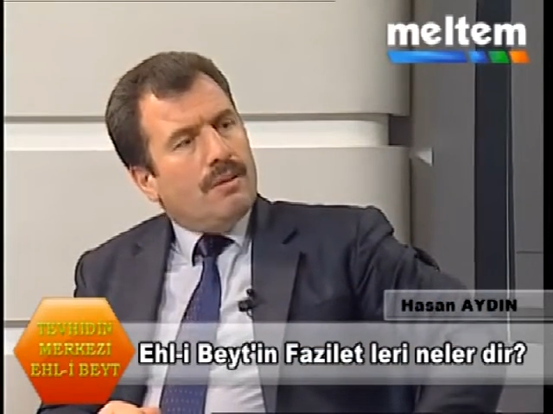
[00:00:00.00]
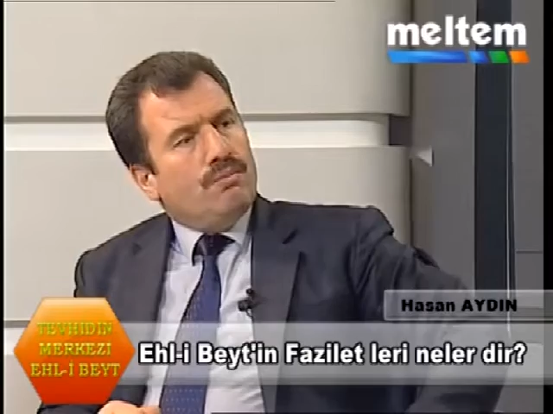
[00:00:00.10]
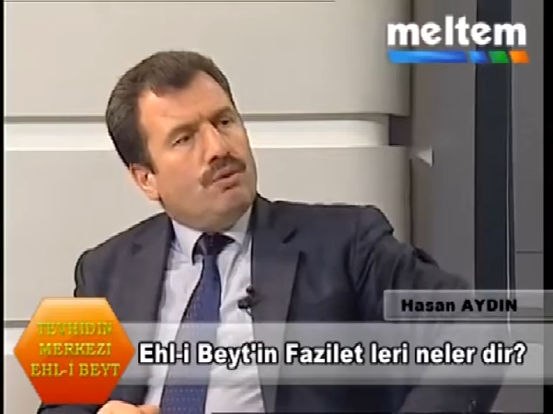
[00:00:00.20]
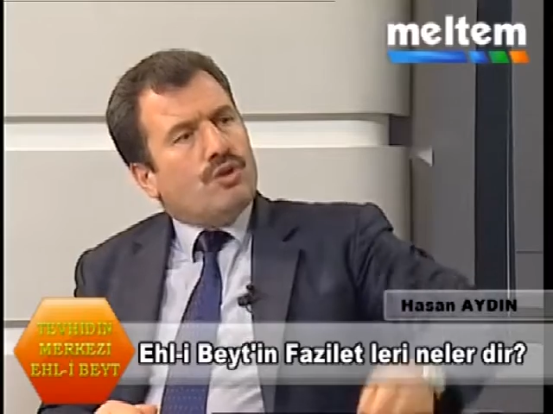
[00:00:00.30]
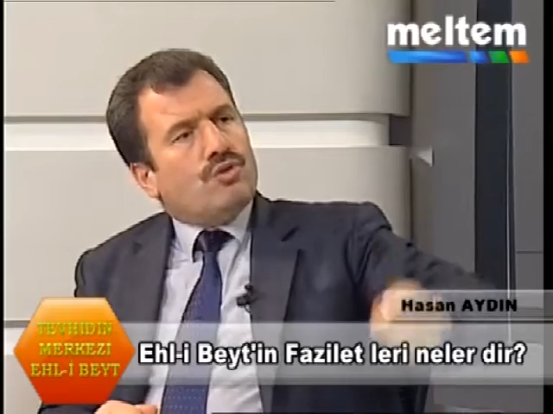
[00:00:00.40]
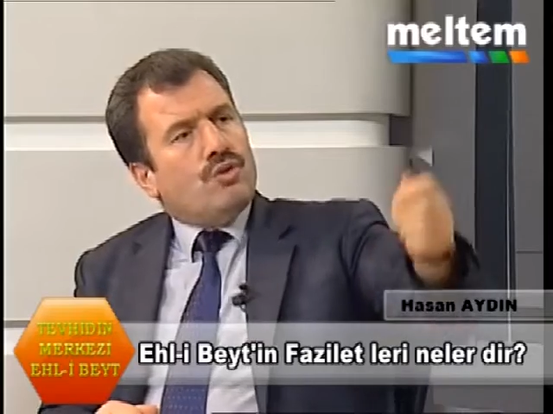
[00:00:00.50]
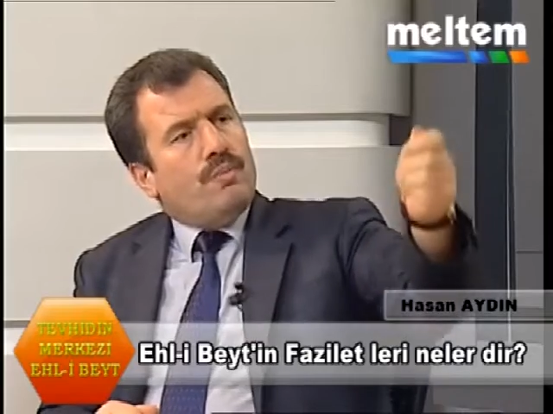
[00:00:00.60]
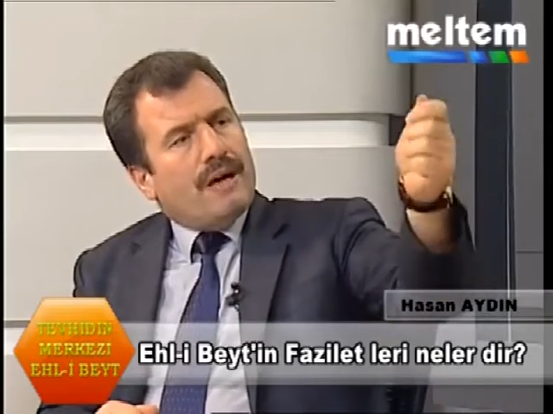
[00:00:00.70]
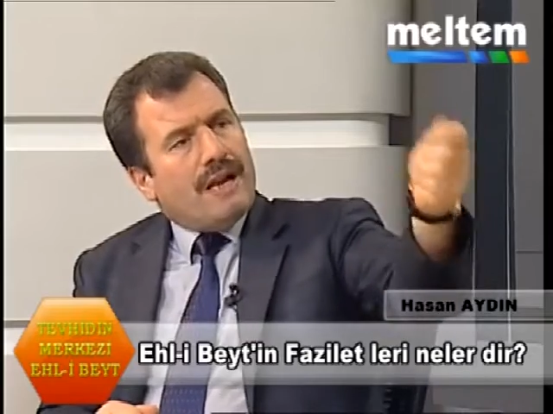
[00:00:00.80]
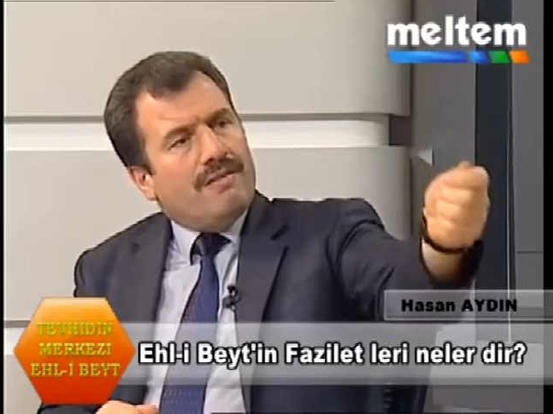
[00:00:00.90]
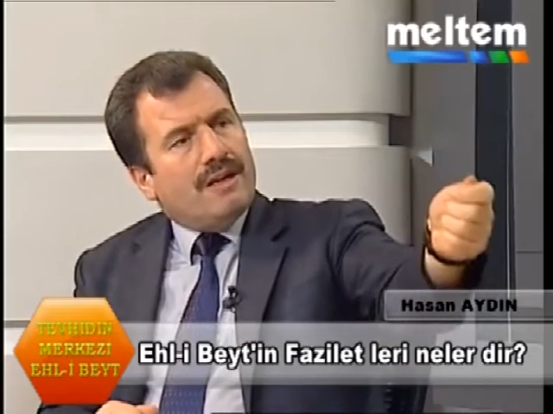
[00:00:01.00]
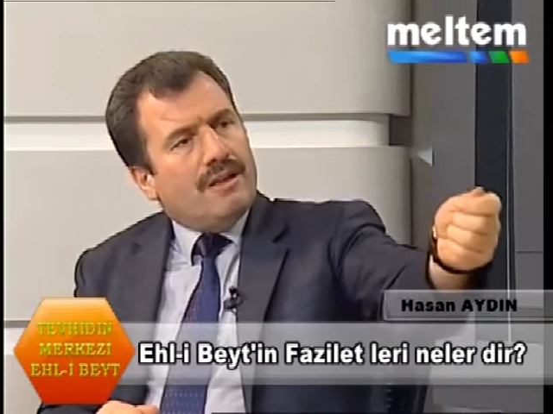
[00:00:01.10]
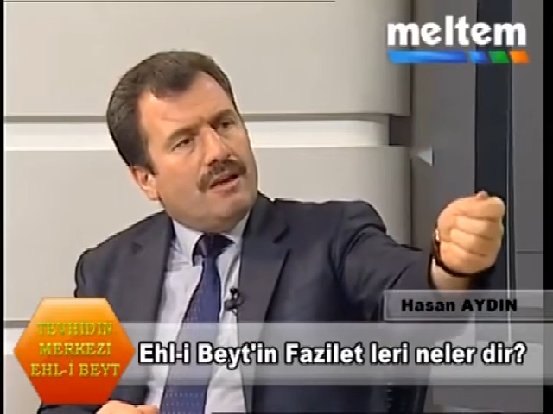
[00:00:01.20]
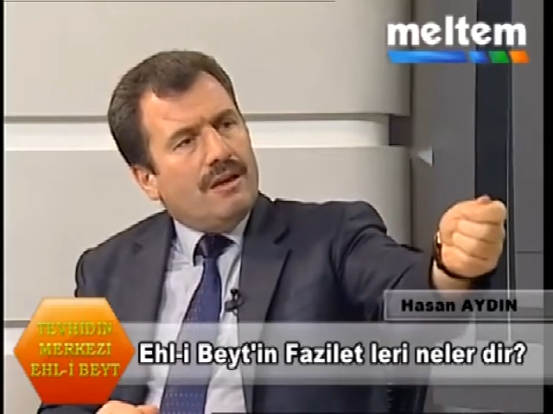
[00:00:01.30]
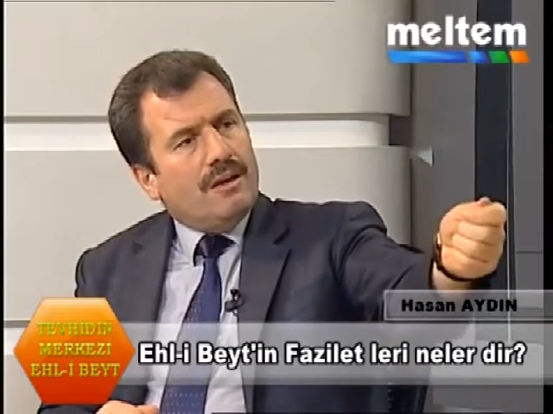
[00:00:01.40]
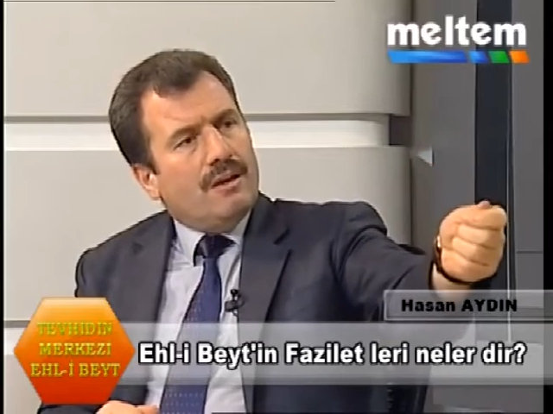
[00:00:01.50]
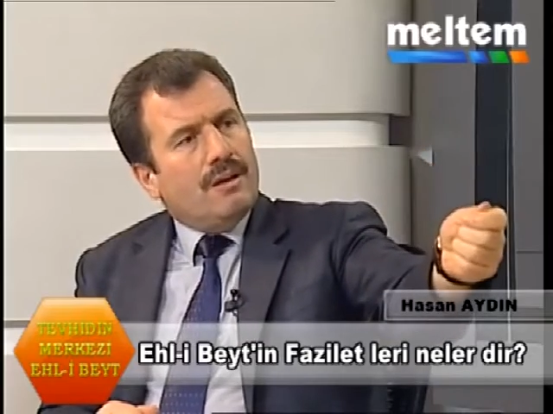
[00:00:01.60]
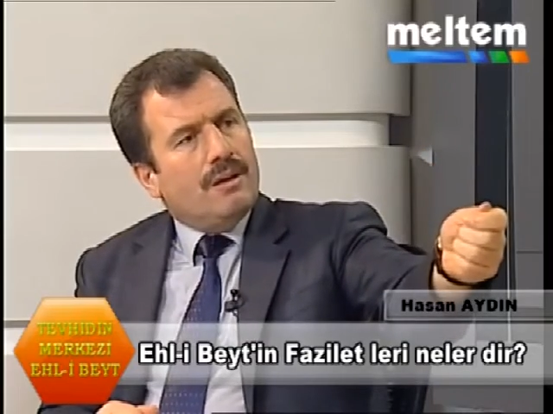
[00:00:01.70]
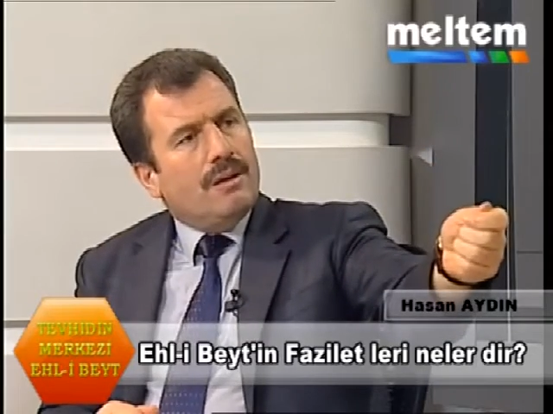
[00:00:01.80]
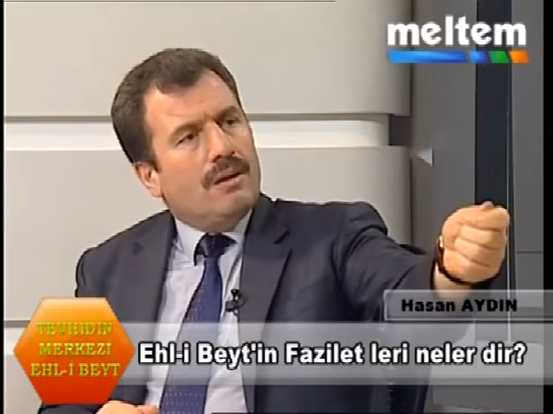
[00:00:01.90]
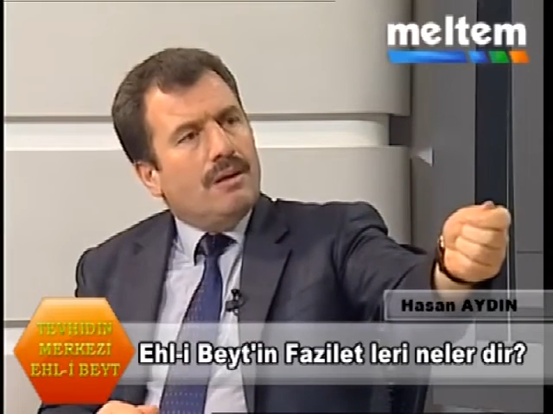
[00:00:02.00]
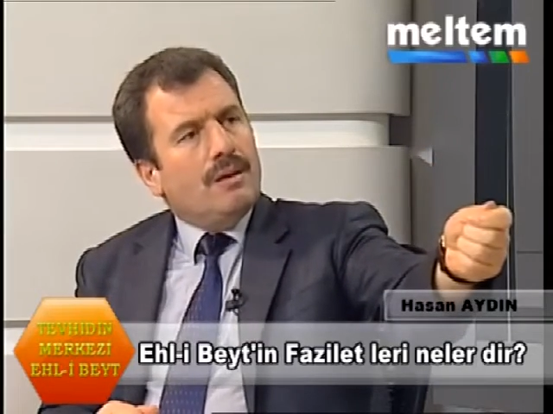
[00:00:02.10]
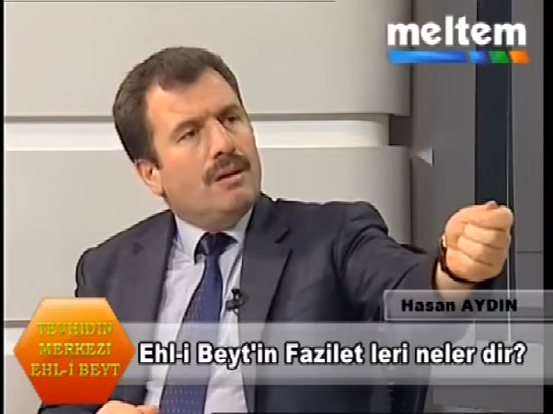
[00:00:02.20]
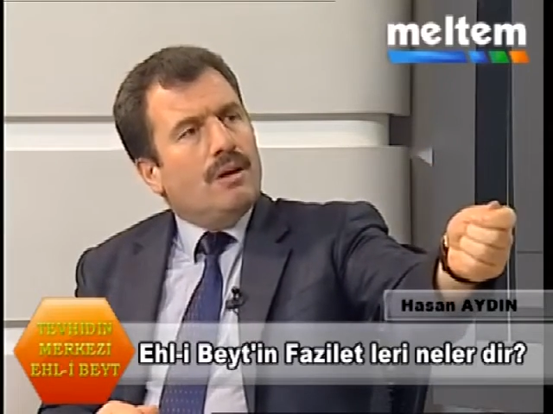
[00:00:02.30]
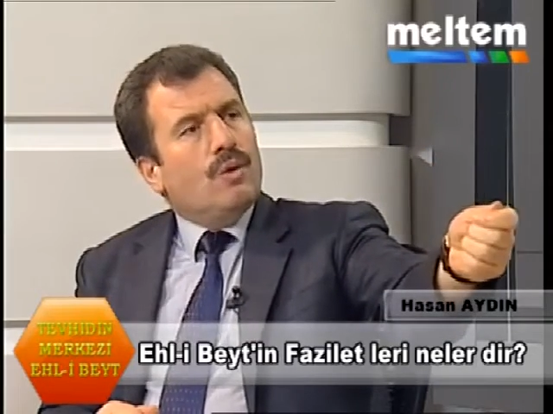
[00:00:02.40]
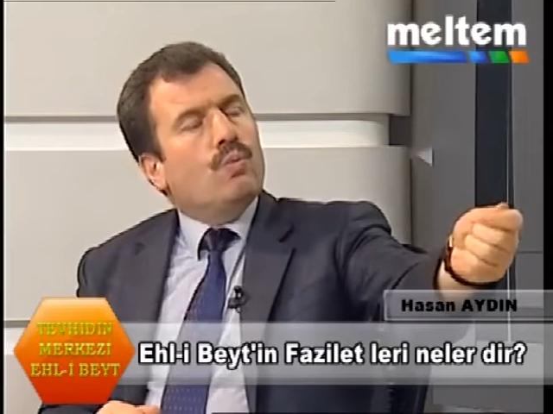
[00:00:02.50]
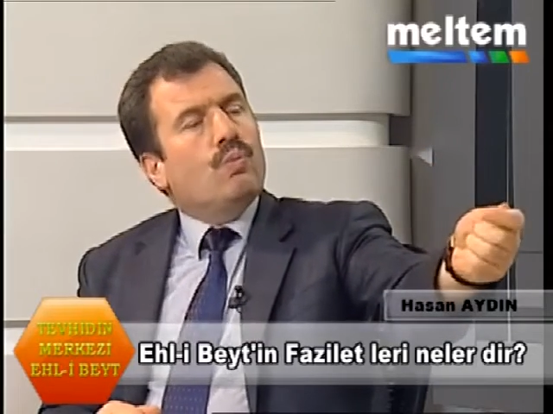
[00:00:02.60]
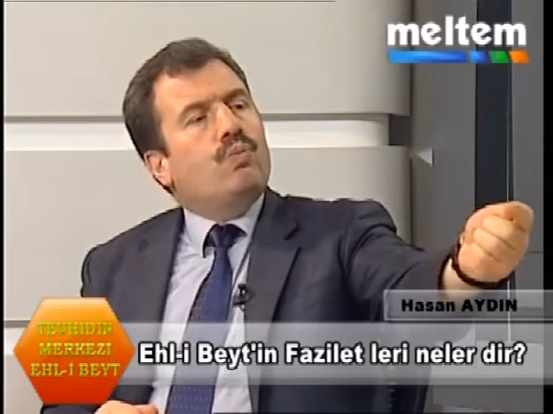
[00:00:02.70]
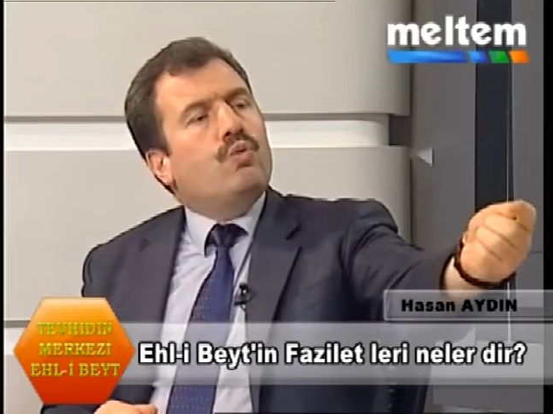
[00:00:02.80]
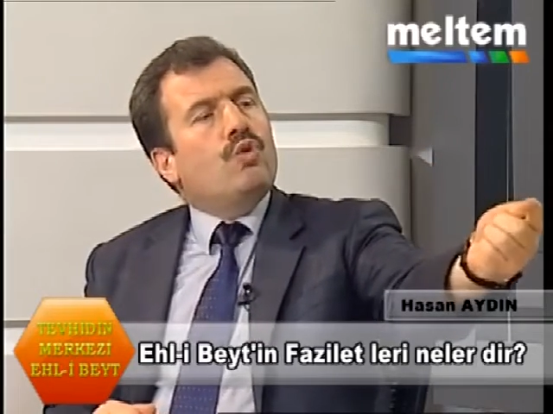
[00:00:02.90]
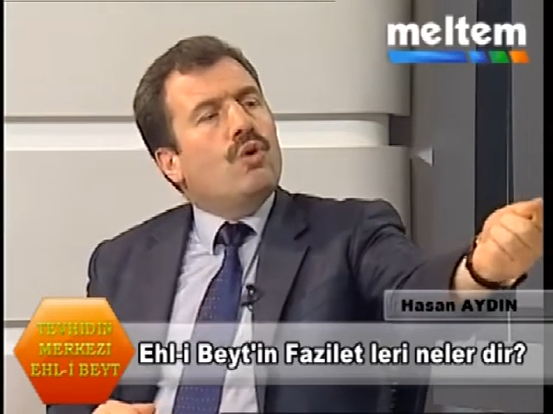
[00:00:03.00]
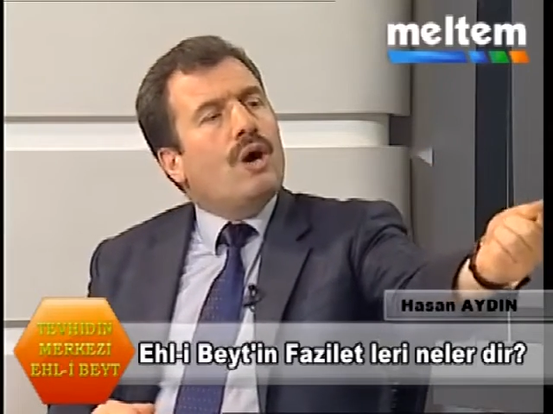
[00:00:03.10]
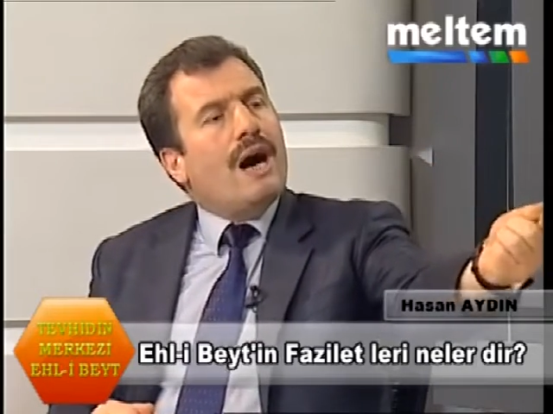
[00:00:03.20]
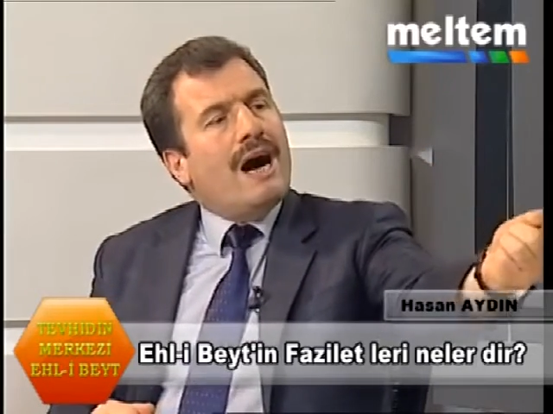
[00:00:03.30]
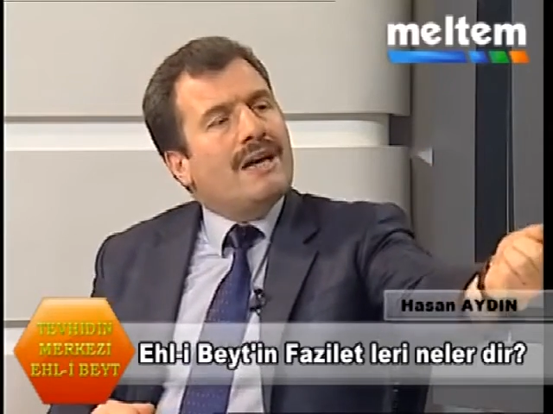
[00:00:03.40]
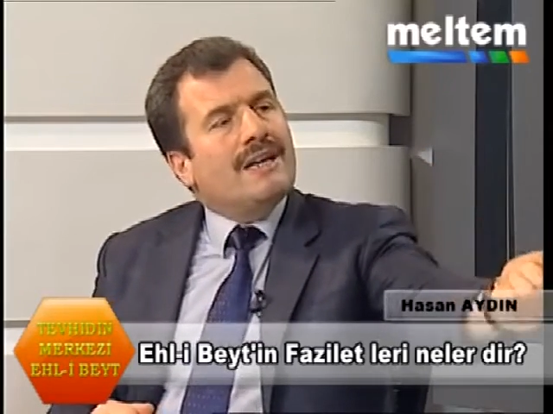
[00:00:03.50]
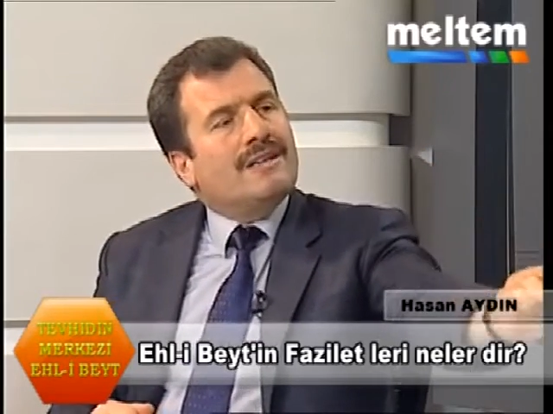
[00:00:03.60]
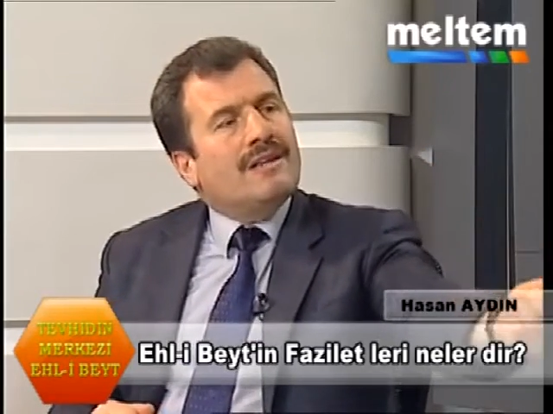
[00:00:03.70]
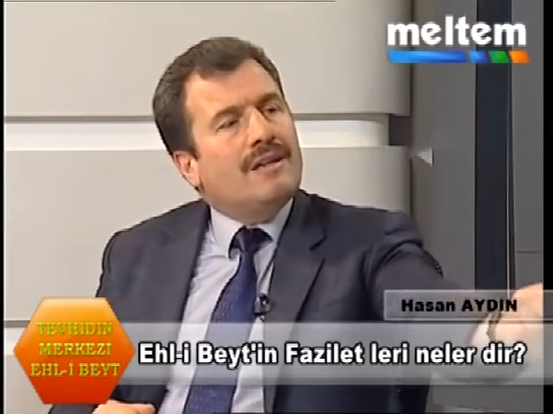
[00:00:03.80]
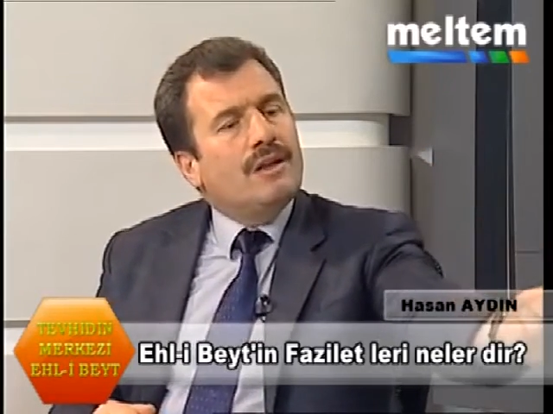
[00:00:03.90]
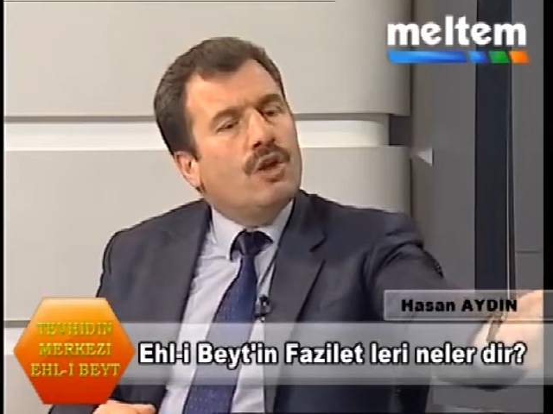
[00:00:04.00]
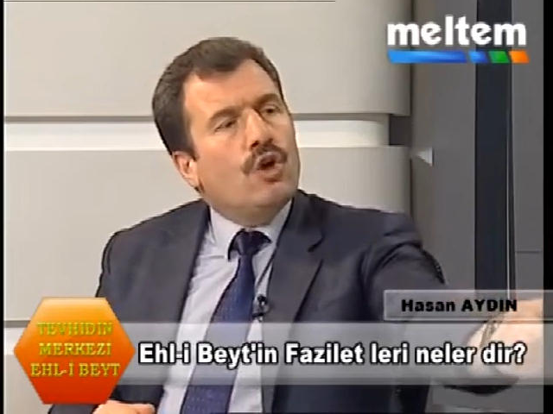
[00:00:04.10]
Bir sürü para verdi bu ayetin